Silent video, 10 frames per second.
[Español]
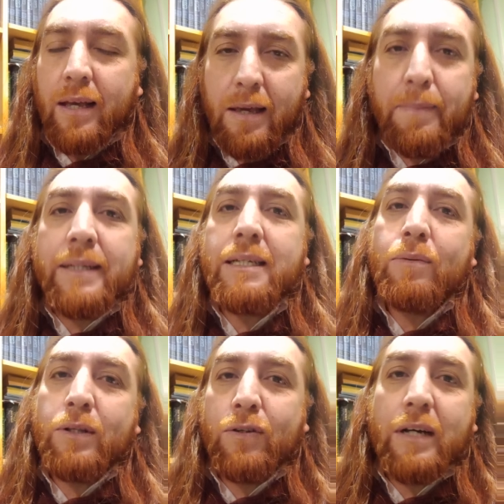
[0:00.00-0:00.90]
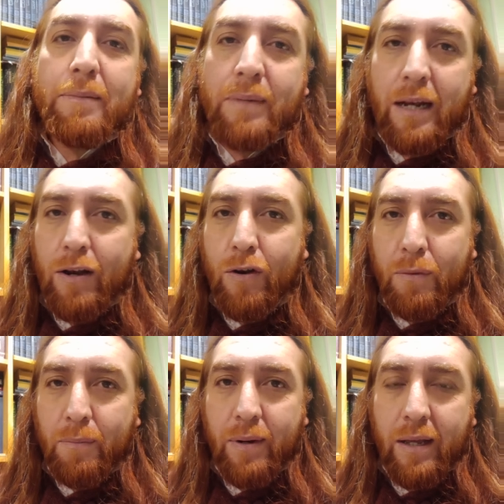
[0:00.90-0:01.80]
¿Qué pasa cuando cambia el
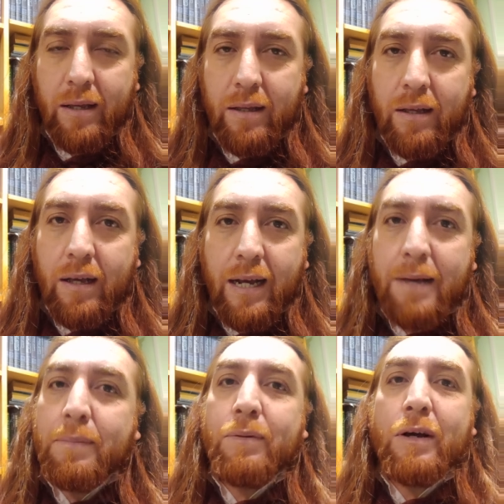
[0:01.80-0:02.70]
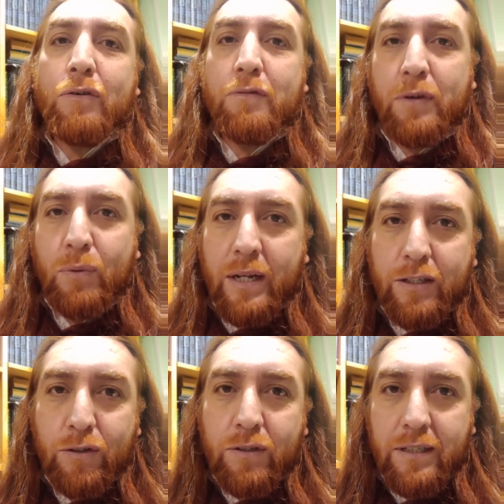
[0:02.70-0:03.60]
nombre? Cambia una
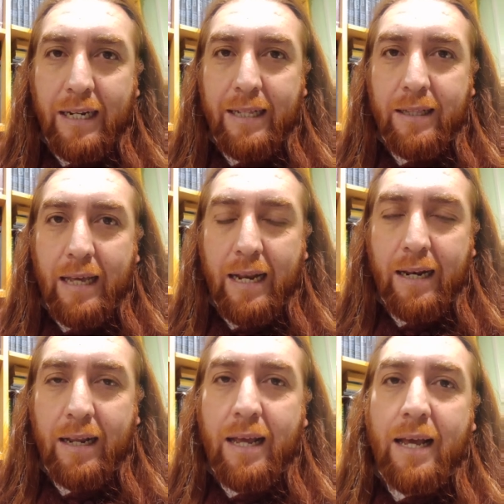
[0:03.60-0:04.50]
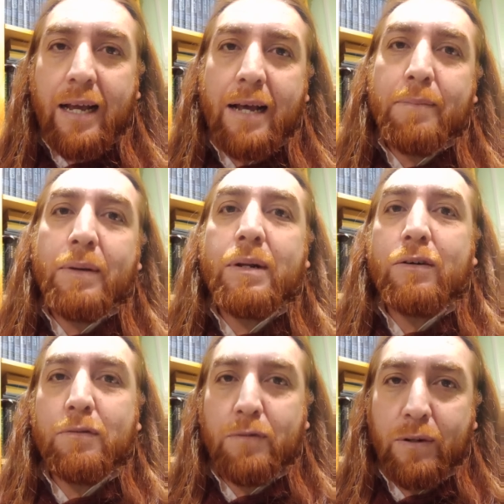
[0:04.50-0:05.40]
configuración celestial, cambia una
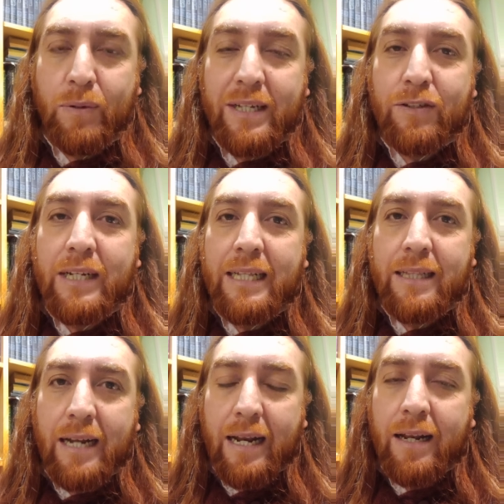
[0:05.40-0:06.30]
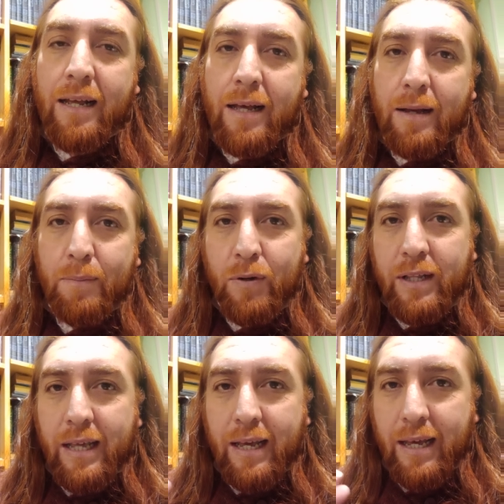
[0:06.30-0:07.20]
configuración astral,
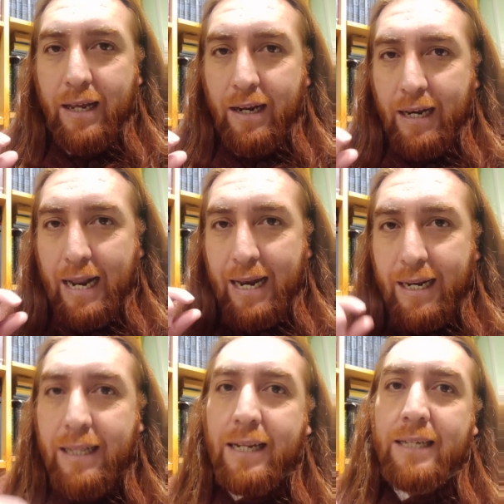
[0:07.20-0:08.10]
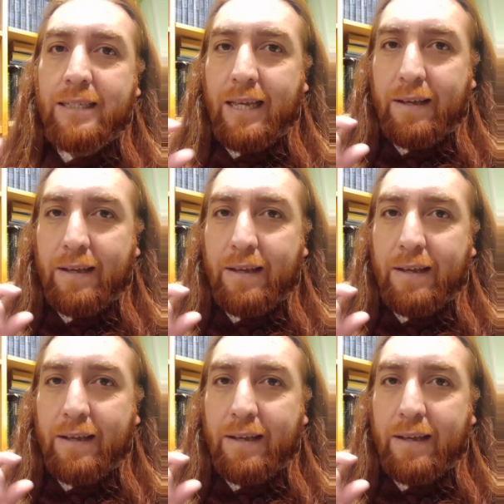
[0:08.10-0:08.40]
porque las letras